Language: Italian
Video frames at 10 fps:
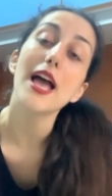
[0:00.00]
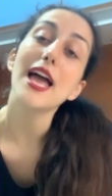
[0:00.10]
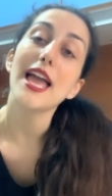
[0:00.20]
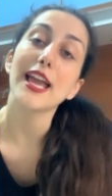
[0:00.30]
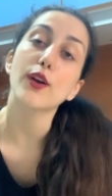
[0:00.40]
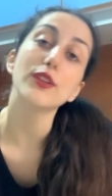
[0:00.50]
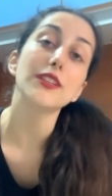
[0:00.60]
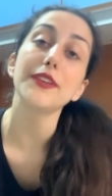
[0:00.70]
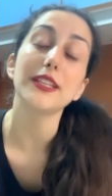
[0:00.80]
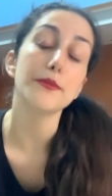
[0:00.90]
e
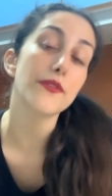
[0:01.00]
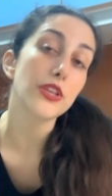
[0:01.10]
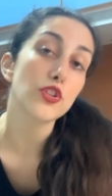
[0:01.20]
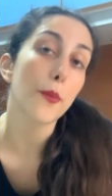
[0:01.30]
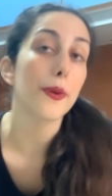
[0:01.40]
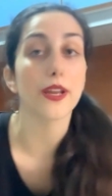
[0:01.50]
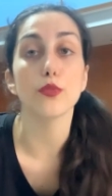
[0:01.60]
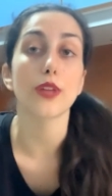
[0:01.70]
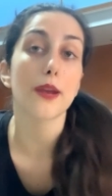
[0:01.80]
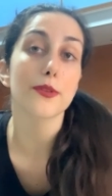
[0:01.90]
condividi i miei video per
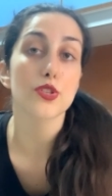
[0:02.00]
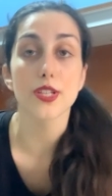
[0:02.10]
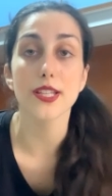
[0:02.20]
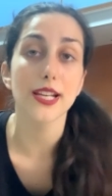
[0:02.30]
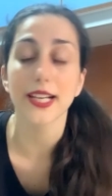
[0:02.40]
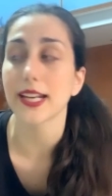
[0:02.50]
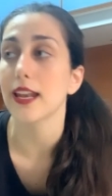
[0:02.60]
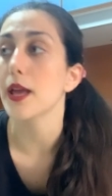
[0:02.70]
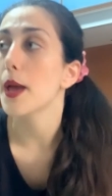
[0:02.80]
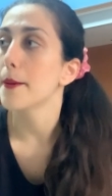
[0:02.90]
aiutarmi a sostenere il
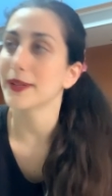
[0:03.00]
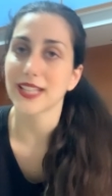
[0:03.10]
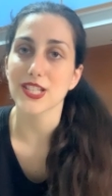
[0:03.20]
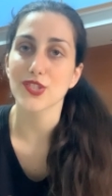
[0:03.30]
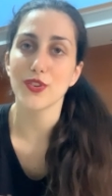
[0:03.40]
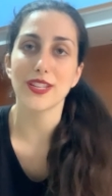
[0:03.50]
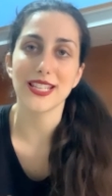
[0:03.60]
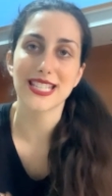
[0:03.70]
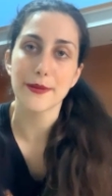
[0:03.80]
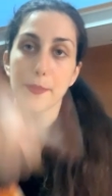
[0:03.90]
canale. Ma adesso
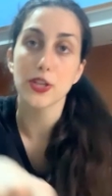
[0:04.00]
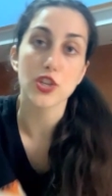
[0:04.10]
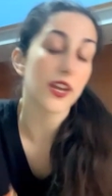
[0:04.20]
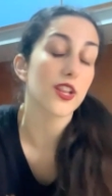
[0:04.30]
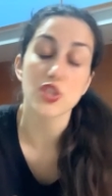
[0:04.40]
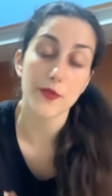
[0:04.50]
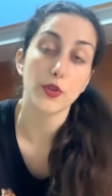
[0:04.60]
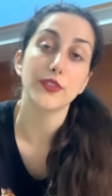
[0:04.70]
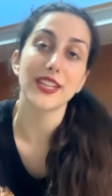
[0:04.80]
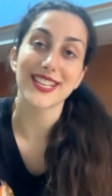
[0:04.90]
iniziamo a mangiare, cioè
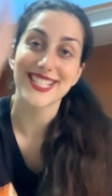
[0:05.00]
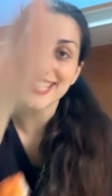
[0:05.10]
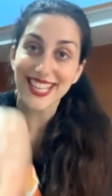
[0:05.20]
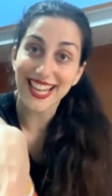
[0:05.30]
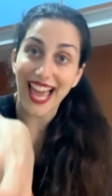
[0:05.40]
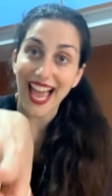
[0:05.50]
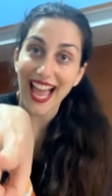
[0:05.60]
voglio dire sigla!